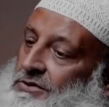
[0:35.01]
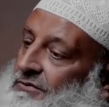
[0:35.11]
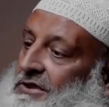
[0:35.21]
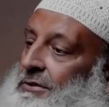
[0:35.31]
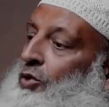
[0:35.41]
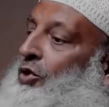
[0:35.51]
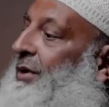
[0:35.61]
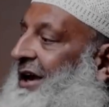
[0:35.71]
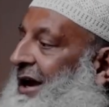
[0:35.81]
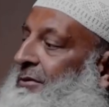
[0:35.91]
इस वक्त जब
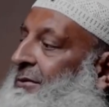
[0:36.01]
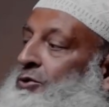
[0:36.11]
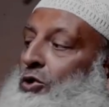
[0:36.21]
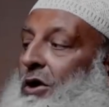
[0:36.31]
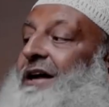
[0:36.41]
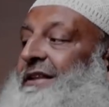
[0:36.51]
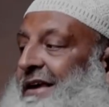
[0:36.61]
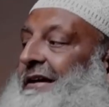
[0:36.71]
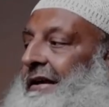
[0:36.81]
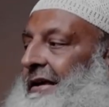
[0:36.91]
कुर्ब क़्यामत हम धोखा
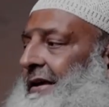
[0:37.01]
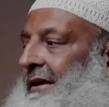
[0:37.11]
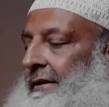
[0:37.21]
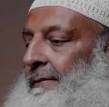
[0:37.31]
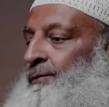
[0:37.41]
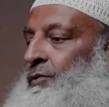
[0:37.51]
देख रहे हैं